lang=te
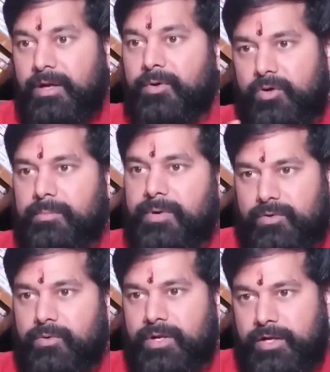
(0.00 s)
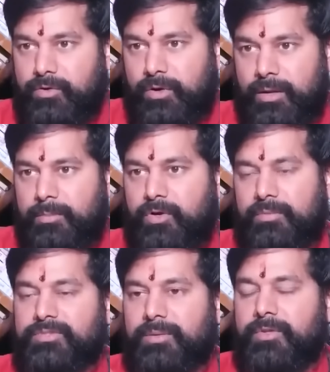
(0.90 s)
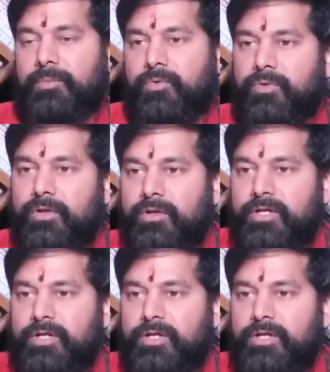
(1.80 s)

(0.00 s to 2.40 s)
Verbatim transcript: ఢమరుకం పెట్టుకోవాలి ఇంట్లో ఢమరుకం శబ్దము